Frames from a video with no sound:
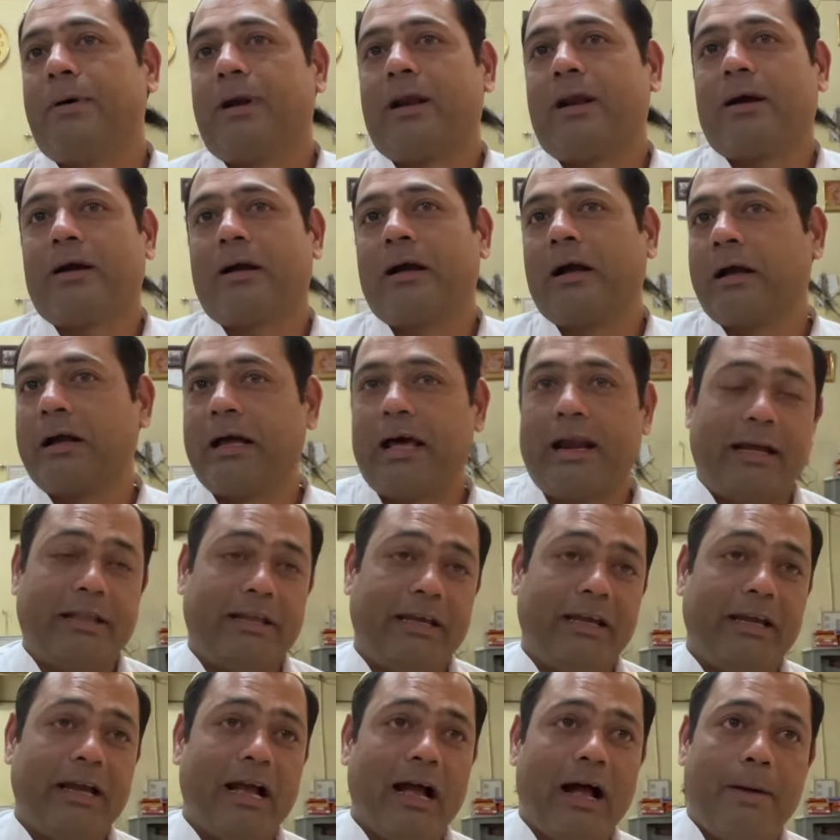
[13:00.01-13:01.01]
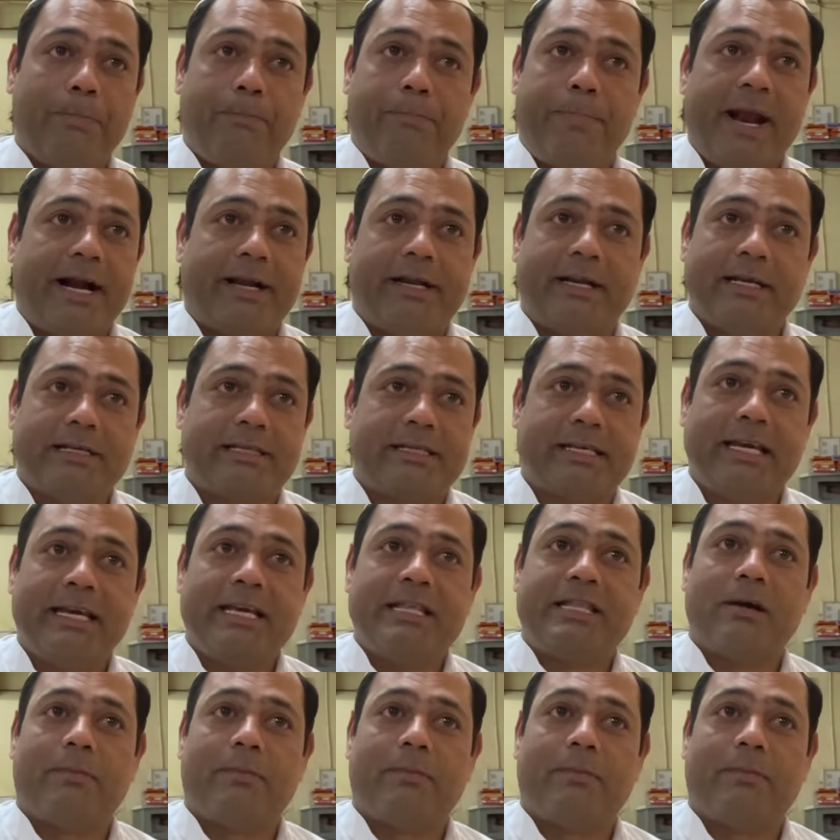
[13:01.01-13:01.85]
पर, करा दी अब प्रैक्टिस की